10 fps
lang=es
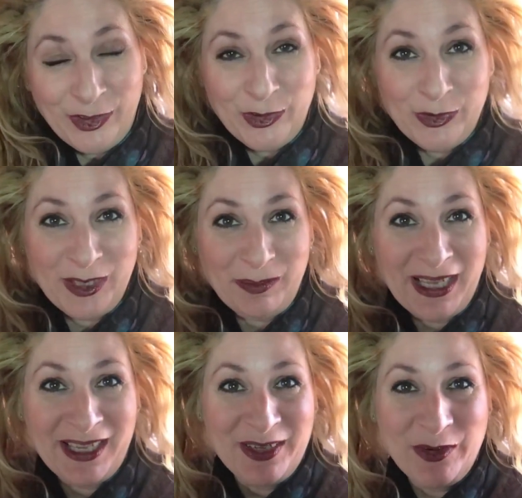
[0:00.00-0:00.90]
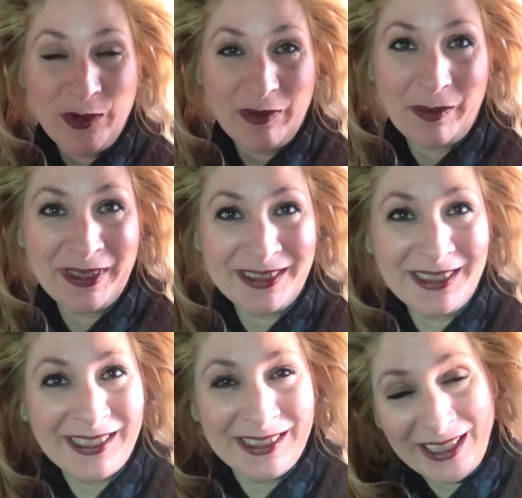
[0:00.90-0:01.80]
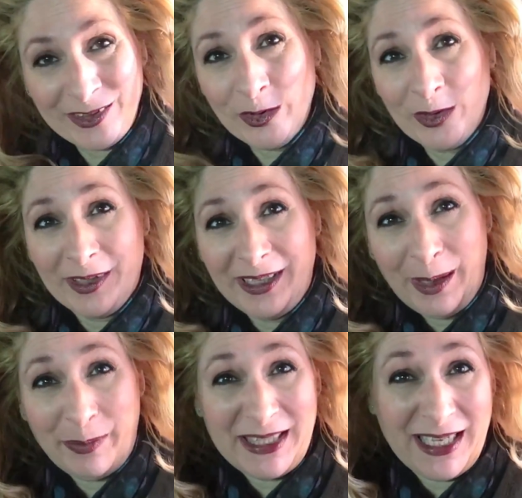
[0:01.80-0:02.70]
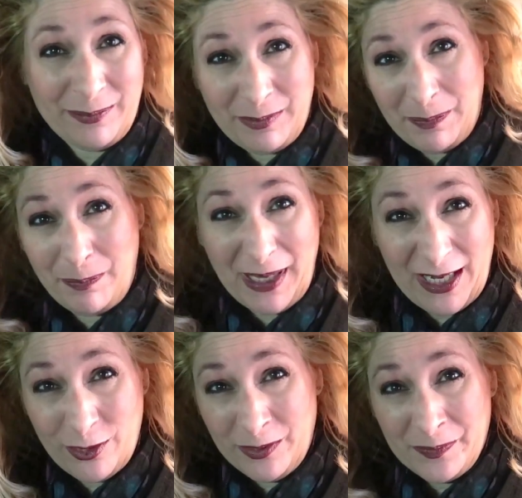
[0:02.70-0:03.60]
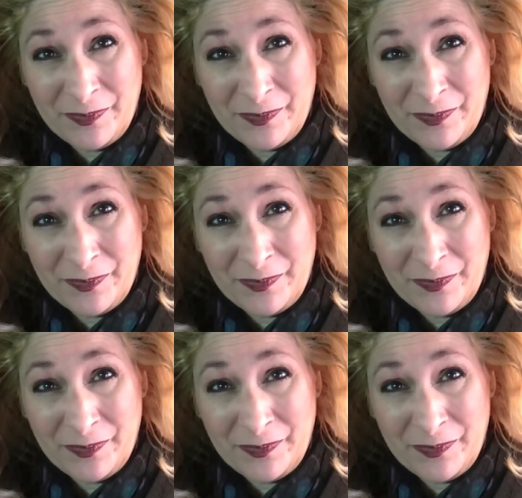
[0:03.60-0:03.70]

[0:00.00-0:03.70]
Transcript: estoy un día más, nuevamente intentando apañar mis pelos.